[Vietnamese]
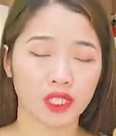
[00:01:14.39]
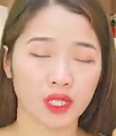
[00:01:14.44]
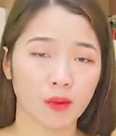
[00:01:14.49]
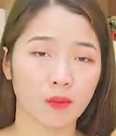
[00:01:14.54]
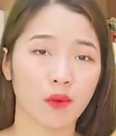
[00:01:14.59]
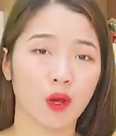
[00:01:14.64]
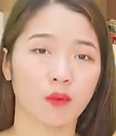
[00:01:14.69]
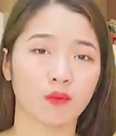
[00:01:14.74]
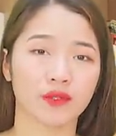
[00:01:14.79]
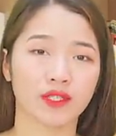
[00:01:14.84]

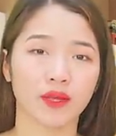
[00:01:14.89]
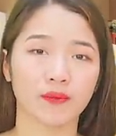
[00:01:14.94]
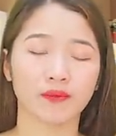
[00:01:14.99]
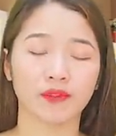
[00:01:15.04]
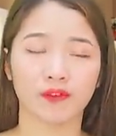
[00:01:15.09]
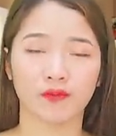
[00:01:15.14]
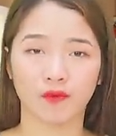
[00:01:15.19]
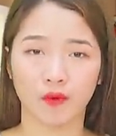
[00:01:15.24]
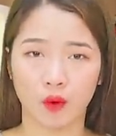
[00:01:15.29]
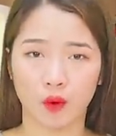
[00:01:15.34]
trong hồng sâm
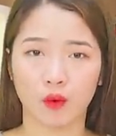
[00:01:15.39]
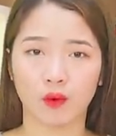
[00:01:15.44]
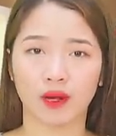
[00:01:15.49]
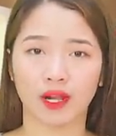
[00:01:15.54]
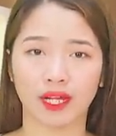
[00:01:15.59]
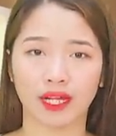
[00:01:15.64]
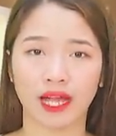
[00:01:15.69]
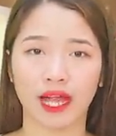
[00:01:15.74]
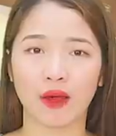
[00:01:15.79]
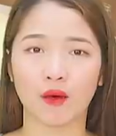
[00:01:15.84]
thì vô cùng
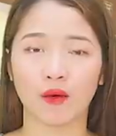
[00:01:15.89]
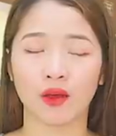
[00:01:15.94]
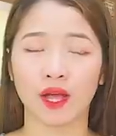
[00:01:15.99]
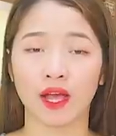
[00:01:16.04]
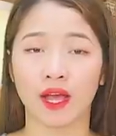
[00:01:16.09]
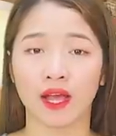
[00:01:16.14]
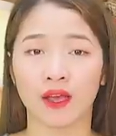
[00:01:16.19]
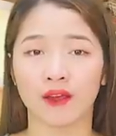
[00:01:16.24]
là cao